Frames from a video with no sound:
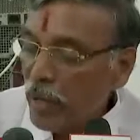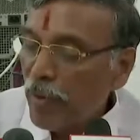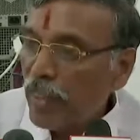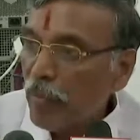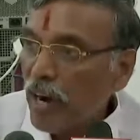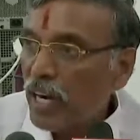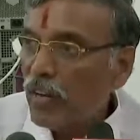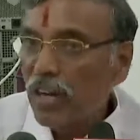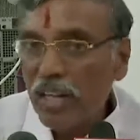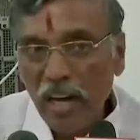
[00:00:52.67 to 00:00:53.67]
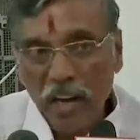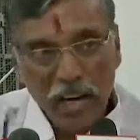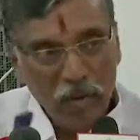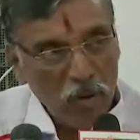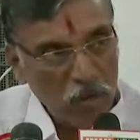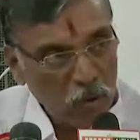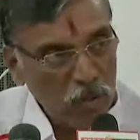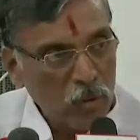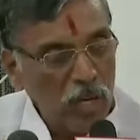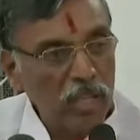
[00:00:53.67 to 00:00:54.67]
இப்போ அந்த மாணவர்களுக்கு அங்கே அவ்வளோ
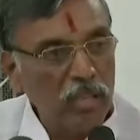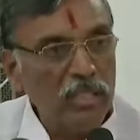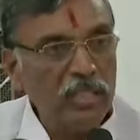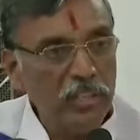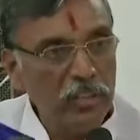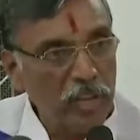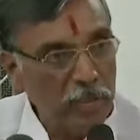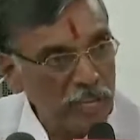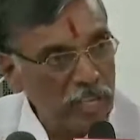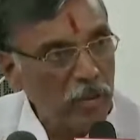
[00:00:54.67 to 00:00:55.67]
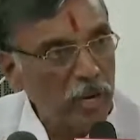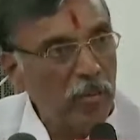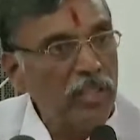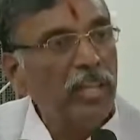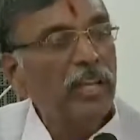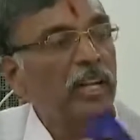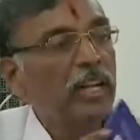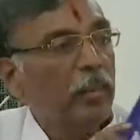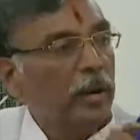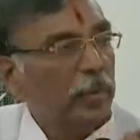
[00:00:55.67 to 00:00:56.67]
தூரம் சொல்கிறது சர்டிஃபிகேட் வெரிஃபிகேஷன் பண்ணும்போது
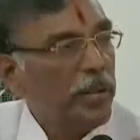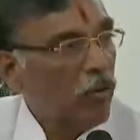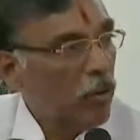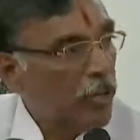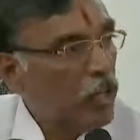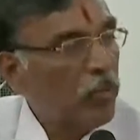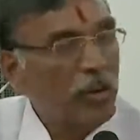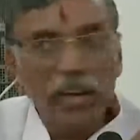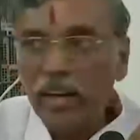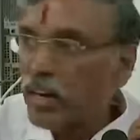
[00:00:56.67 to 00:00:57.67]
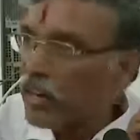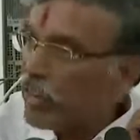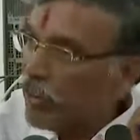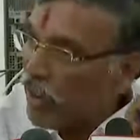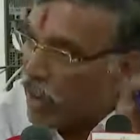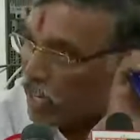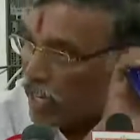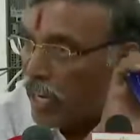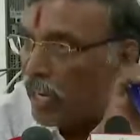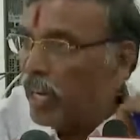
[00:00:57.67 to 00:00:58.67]
எப்படி எப்படி அவங்க பதிவு பண்ணணும் என்னன்றதையும்
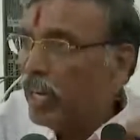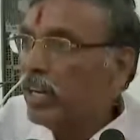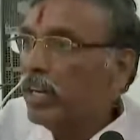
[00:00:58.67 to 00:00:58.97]
அங்கேயே நாங்கள்